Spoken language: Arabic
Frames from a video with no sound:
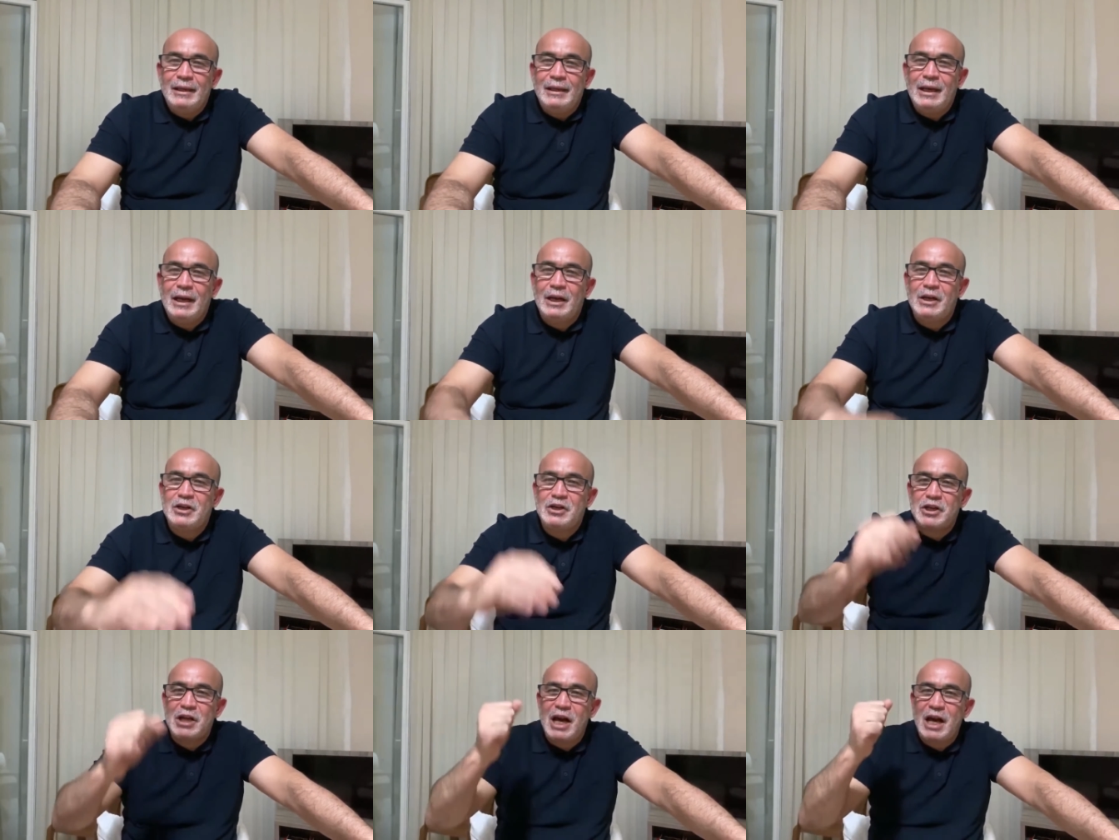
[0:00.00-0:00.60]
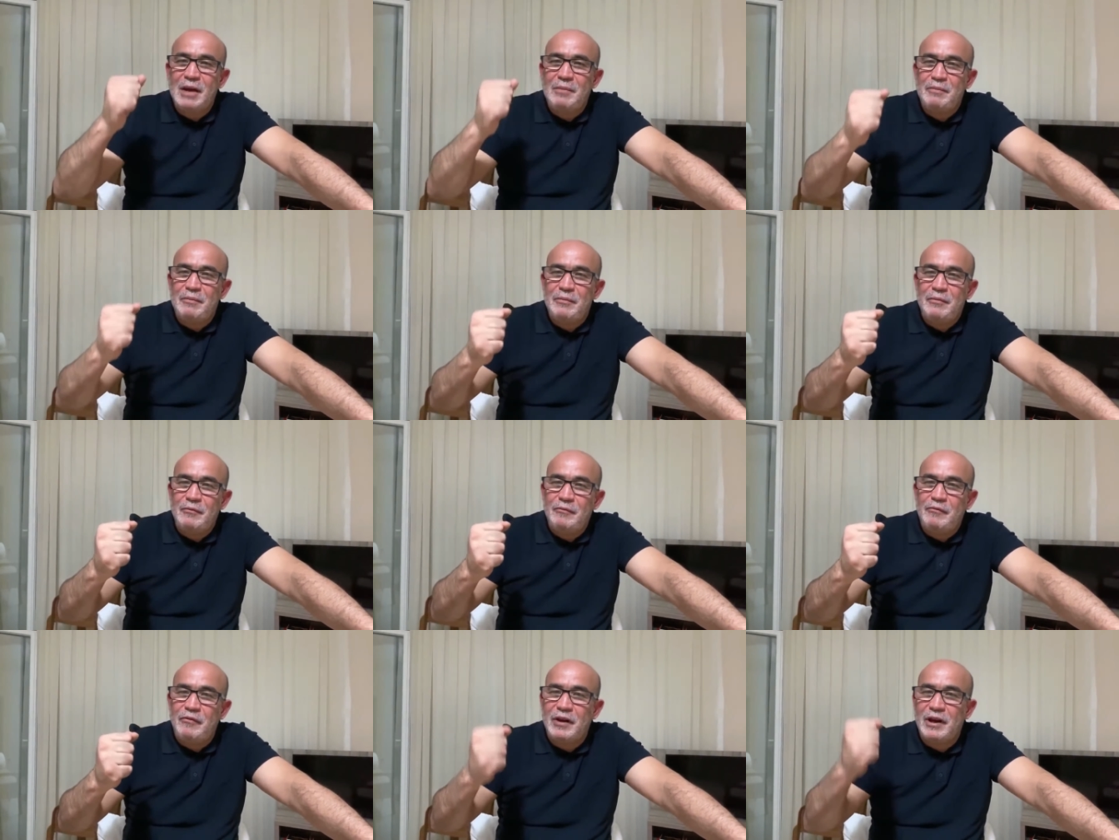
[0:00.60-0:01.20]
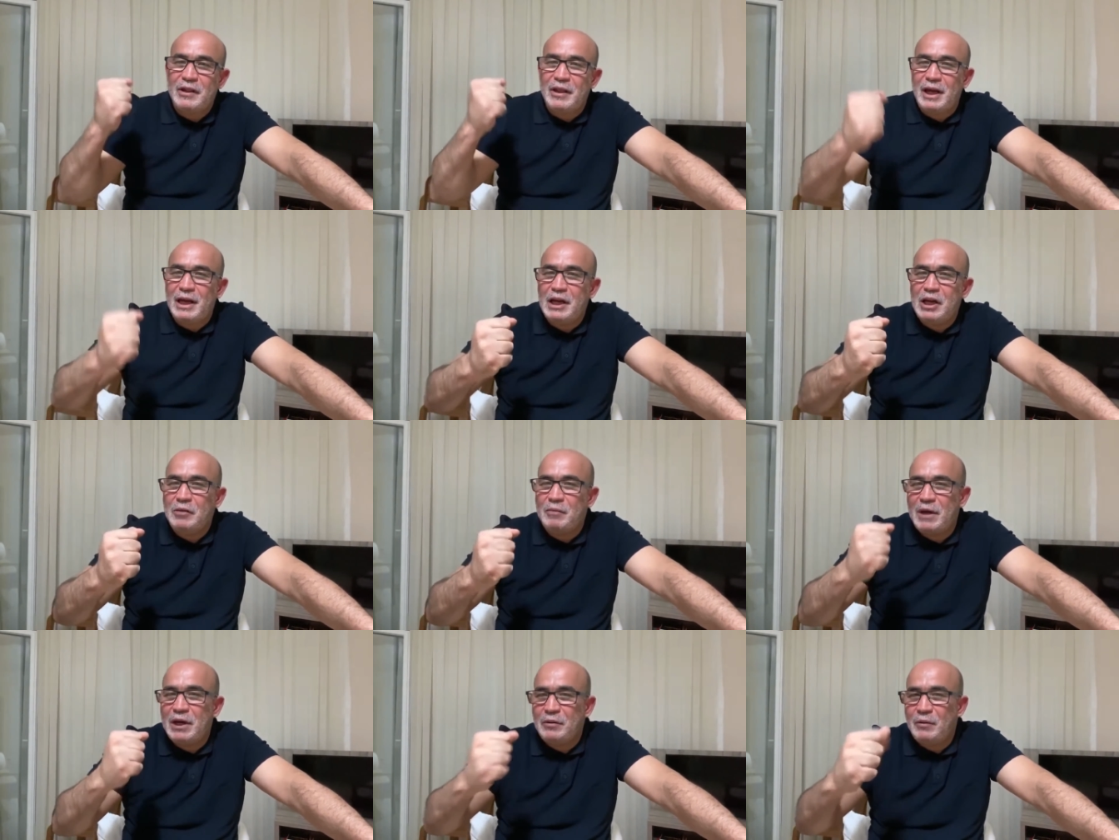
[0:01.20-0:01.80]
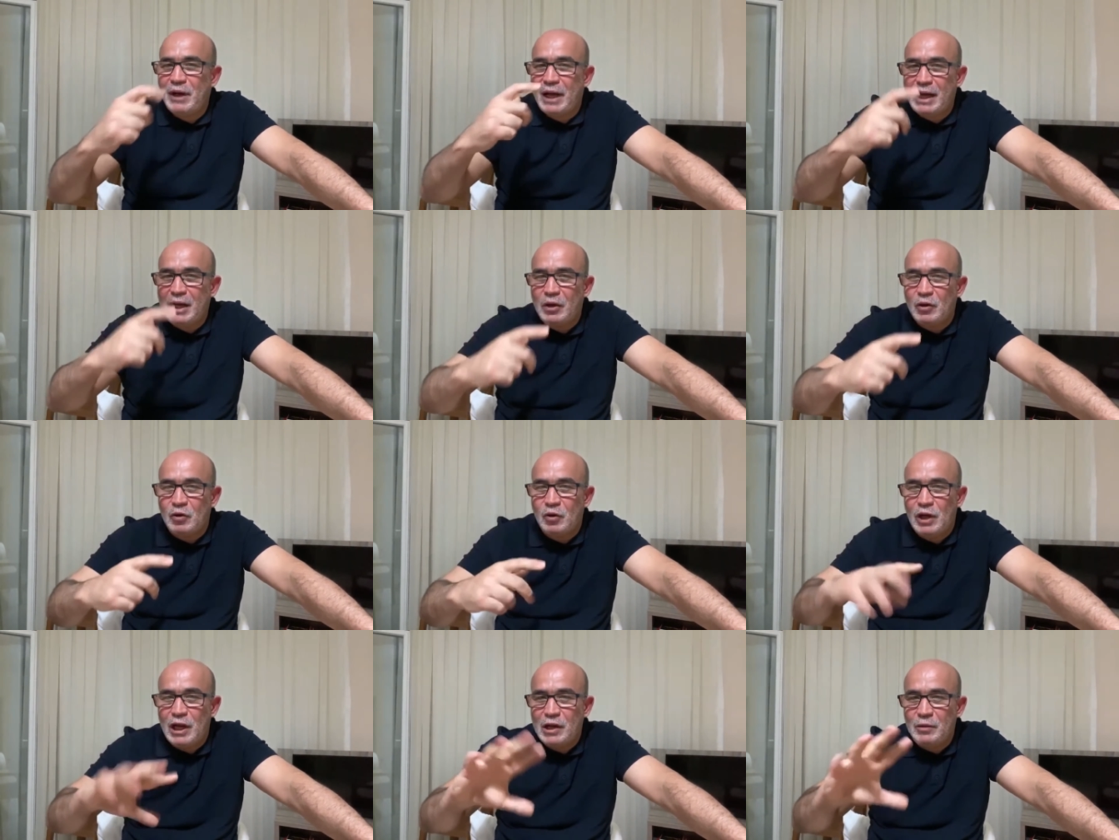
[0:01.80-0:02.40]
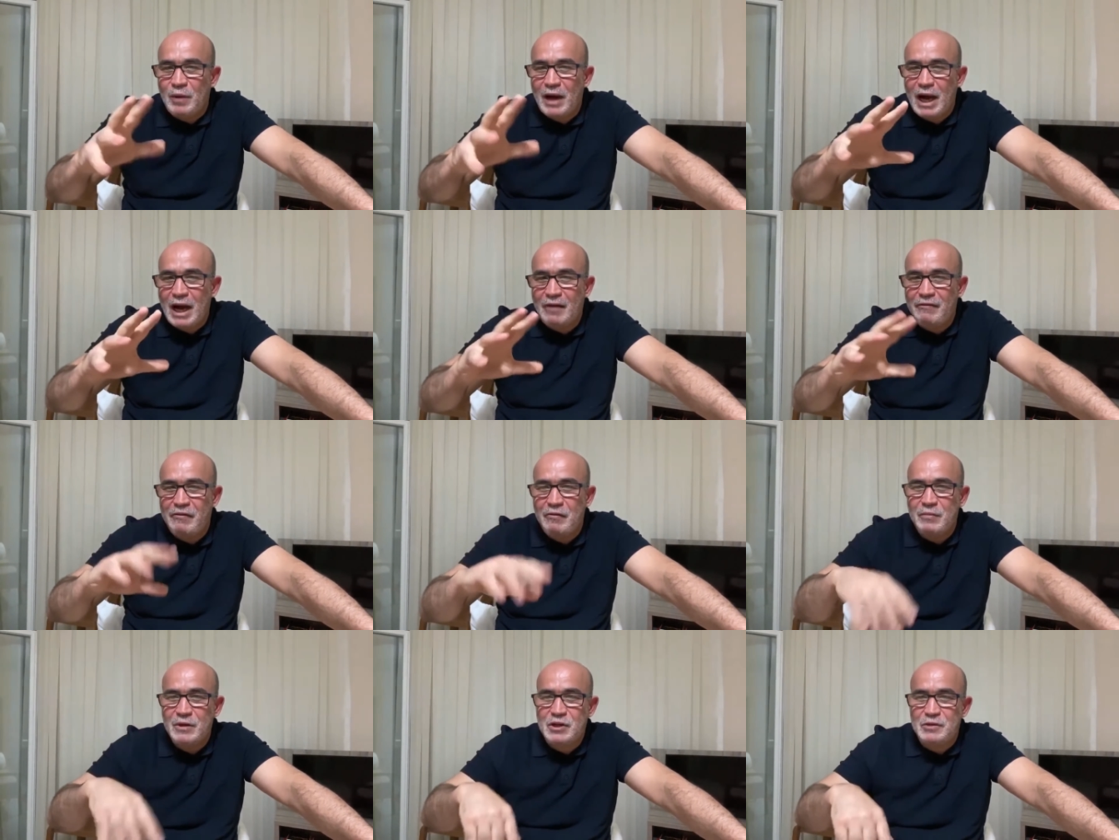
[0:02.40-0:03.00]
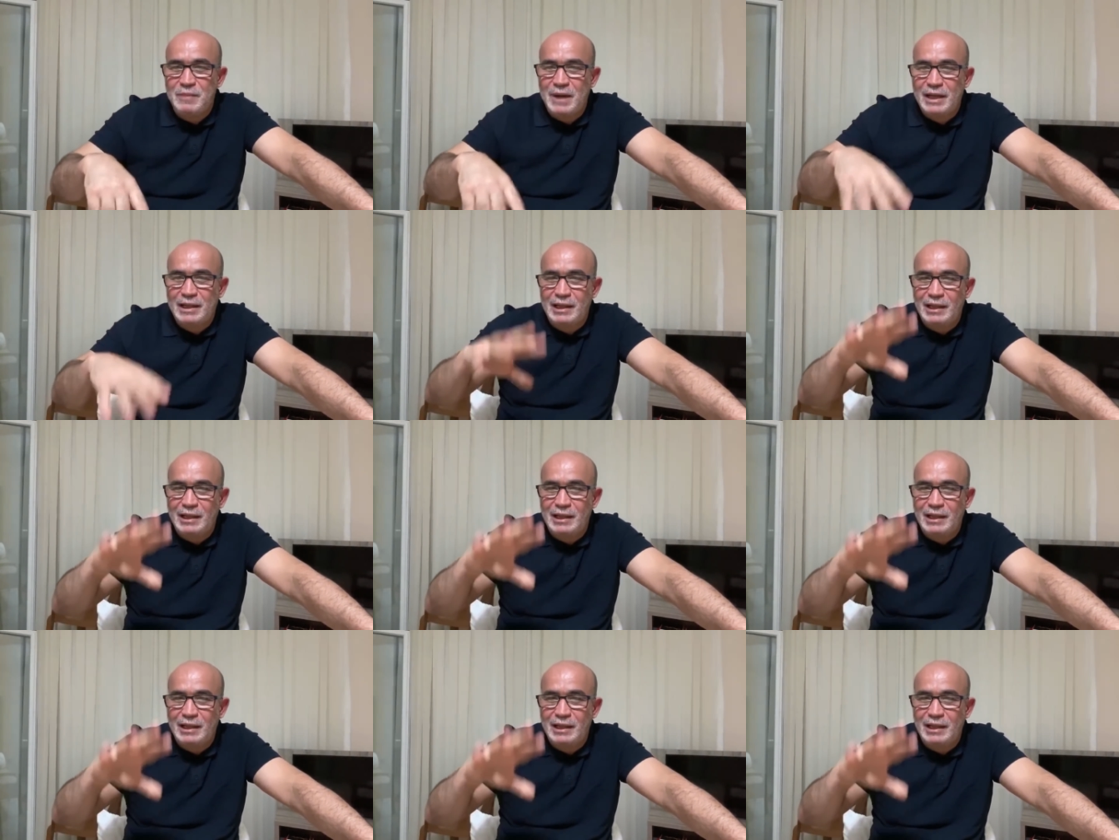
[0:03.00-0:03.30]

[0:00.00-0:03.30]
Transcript: لكن الشعب فرض عليهم انهم يغيروه لانهم خافوا من جماعه